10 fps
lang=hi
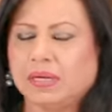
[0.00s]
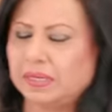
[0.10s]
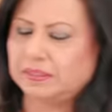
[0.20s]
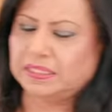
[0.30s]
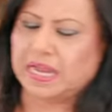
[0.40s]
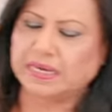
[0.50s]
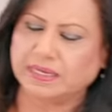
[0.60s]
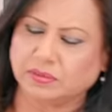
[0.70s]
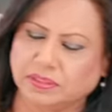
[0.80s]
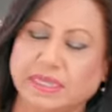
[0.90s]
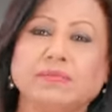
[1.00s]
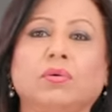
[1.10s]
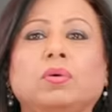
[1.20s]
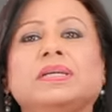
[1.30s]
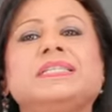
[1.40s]
अनजान हैं उससे
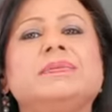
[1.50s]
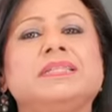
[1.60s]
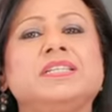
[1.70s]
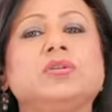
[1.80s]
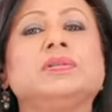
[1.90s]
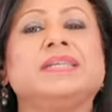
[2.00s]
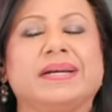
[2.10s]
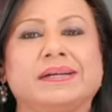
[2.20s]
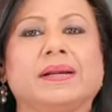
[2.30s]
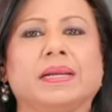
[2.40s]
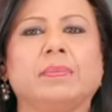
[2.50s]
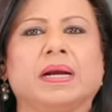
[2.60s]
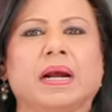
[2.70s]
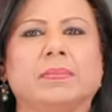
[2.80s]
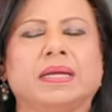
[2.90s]
वो किसी भी चीज़ को सेट करने में
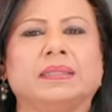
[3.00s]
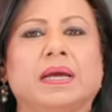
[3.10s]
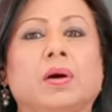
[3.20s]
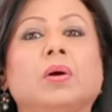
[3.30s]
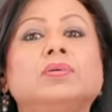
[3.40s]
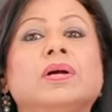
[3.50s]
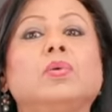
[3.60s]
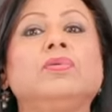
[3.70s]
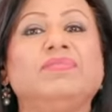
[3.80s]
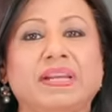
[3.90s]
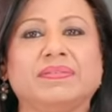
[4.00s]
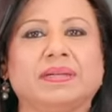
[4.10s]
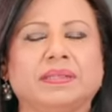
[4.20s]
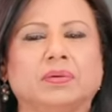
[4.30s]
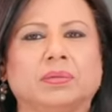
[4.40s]
काम आता है और उसका कोई फ्लेवर
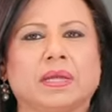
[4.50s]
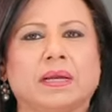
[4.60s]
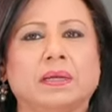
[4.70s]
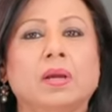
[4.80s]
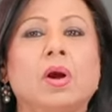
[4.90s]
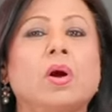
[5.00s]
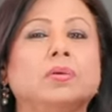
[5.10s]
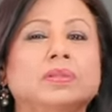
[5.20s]
नहीं होता है और